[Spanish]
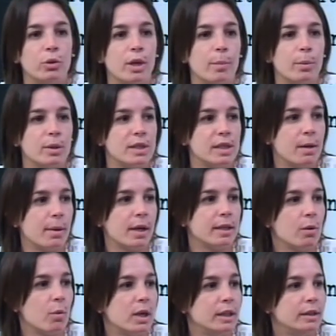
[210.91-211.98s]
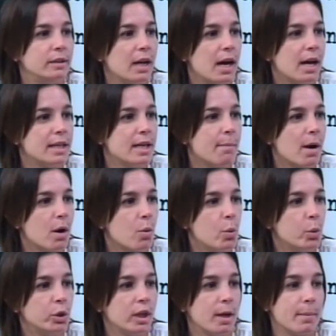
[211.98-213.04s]
una provincia más igualitaria, más
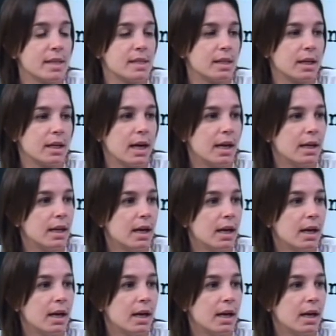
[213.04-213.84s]
justa, más cercana